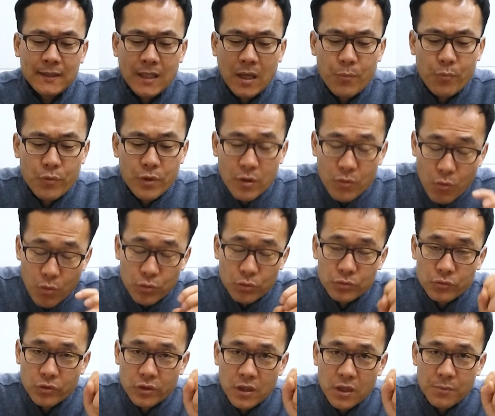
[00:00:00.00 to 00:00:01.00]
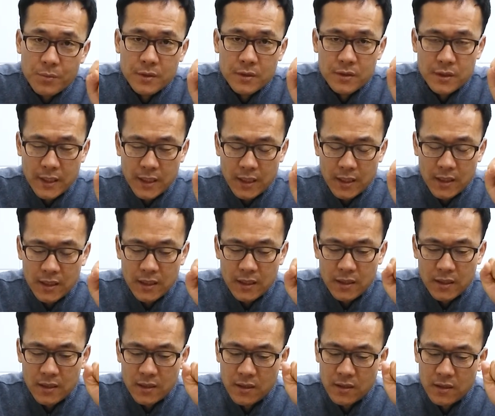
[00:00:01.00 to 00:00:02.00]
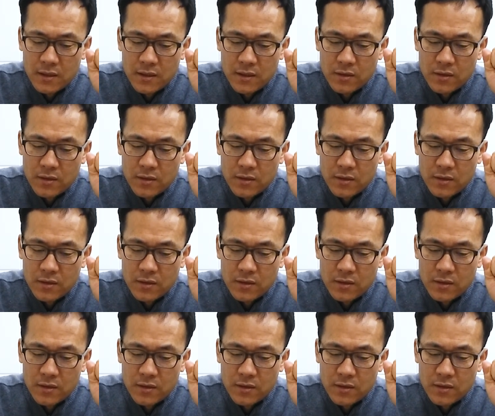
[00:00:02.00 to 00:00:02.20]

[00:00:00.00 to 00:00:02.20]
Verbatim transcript: 남북의 공동 협의체, 어,